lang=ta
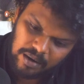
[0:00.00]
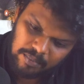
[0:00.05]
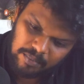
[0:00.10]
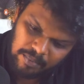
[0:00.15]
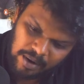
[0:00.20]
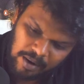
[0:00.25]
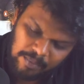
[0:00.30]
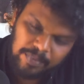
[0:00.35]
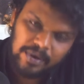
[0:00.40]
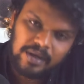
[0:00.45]

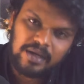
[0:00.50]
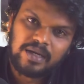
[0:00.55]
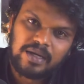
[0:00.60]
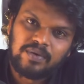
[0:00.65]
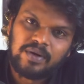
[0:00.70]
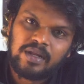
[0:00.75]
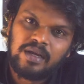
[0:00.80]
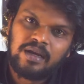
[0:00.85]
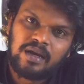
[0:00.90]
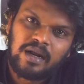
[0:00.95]

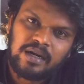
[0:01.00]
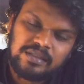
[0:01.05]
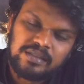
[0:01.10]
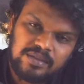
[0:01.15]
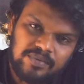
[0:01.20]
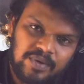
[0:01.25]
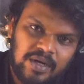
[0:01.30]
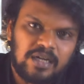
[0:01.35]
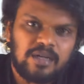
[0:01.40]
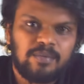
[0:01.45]
மாப்பிள்ளைங்கிறவனை
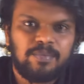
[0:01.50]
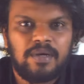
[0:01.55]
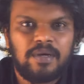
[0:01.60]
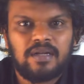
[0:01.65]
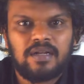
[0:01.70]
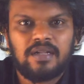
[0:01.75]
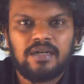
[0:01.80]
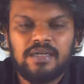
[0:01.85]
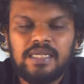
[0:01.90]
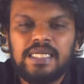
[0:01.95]
அடிச்சு விரட்ட
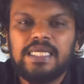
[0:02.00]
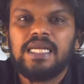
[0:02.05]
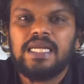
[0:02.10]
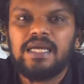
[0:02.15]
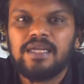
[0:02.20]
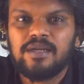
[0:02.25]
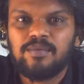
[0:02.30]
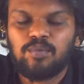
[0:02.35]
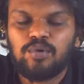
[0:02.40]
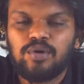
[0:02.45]
பாக்குறாரு நீ
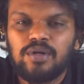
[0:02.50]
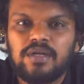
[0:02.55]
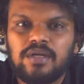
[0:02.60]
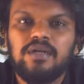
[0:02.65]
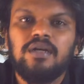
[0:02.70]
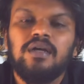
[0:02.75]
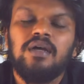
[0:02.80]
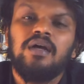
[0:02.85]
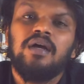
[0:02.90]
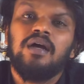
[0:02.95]
எல்லாம் என் பொண்ணுக்கு
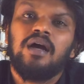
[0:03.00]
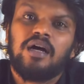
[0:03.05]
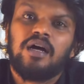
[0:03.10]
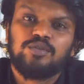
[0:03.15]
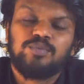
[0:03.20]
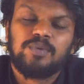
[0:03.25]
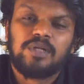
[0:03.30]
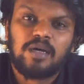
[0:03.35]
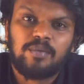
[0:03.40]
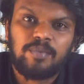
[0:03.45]

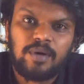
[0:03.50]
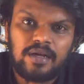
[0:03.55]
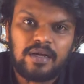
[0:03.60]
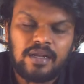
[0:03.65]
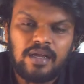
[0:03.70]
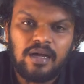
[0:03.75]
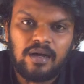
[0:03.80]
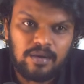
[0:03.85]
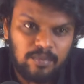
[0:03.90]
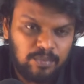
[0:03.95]
ஹஸ்பண்டா
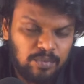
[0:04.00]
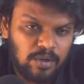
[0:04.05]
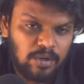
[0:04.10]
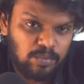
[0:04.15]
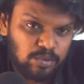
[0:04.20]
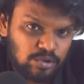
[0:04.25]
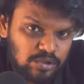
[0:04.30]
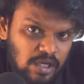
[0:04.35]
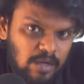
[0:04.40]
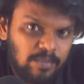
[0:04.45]
பாக்குறியா
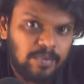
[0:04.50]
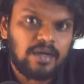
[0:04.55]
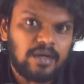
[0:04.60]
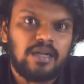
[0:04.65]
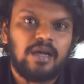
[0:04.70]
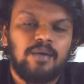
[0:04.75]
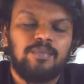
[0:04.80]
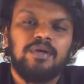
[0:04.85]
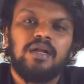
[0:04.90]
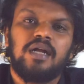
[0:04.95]
புருஷனா
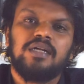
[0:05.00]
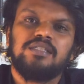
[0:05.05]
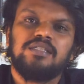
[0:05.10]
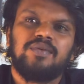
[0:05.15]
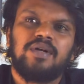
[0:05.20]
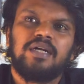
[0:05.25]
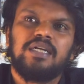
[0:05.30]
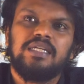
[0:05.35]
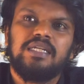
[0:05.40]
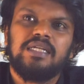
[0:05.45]
பாக்குறியா அப்படின்னு
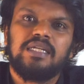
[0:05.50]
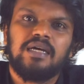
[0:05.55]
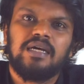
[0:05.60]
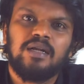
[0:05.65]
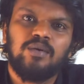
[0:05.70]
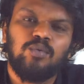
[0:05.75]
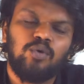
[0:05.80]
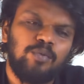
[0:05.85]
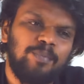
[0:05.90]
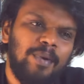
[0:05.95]
அடிச்சு விரட்டிட்டே
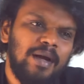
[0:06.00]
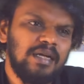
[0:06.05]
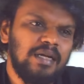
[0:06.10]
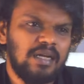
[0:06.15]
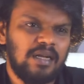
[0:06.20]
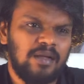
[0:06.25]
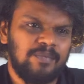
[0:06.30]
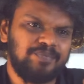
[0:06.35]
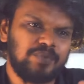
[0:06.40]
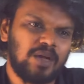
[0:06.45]
இருக்காரு ஒரு
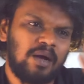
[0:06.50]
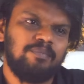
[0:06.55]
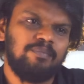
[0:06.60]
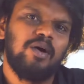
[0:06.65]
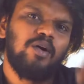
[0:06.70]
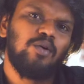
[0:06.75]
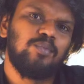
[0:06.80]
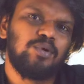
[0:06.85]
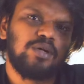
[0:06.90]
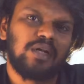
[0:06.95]
பாயிண்ட்ல
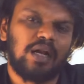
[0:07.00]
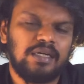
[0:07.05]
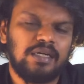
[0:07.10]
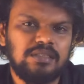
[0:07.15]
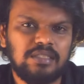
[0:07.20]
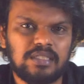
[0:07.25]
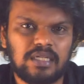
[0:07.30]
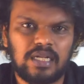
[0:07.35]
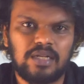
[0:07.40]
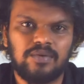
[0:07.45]
அப்பாவை போட்டு
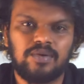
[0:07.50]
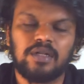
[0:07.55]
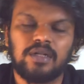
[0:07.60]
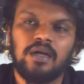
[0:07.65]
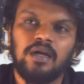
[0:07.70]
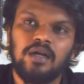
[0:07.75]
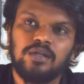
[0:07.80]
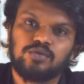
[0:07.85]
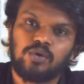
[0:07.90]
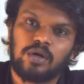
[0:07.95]
அடிச்சிடறாரு இவர்
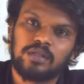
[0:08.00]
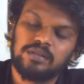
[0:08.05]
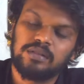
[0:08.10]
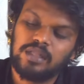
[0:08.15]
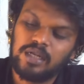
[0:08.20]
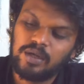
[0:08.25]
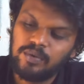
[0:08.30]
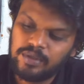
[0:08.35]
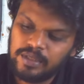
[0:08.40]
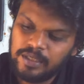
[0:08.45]
ஸோ
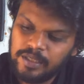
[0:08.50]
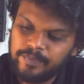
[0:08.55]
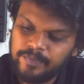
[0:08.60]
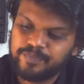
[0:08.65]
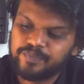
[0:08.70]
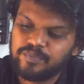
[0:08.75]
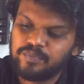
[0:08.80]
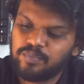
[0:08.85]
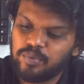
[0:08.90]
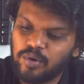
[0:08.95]
அந்த அளவுக்கு
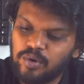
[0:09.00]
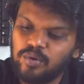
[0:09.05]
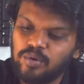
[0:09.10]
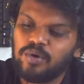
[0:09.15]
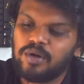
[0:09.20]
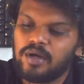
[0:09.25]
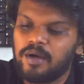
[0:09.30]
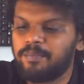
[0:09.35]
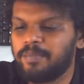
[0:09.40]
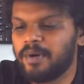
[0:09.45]

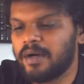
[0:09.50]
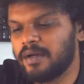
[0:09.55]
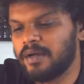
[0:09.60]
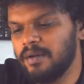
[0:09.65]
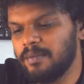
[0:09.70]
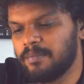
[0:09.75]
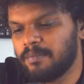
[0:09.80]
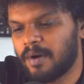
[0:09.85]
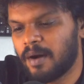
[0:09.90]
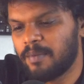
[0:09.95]
பொண்ணோட
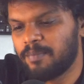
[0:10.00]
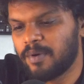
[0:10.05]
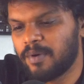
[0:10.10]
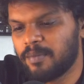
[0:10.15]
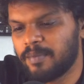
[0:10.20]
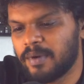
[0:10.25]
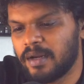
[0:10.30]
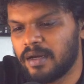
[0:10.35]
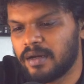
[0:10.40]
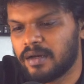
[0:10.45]
அப்பாவுக்கு
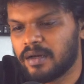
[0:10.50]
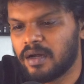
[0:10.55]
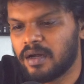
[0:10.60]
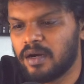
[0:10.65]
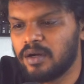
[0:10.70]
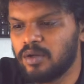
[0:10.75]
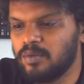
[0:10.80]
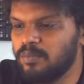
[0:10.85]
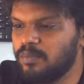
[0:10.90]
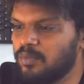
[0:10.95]
மாப்பிள்ளை மேல
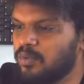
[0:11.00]
கடும்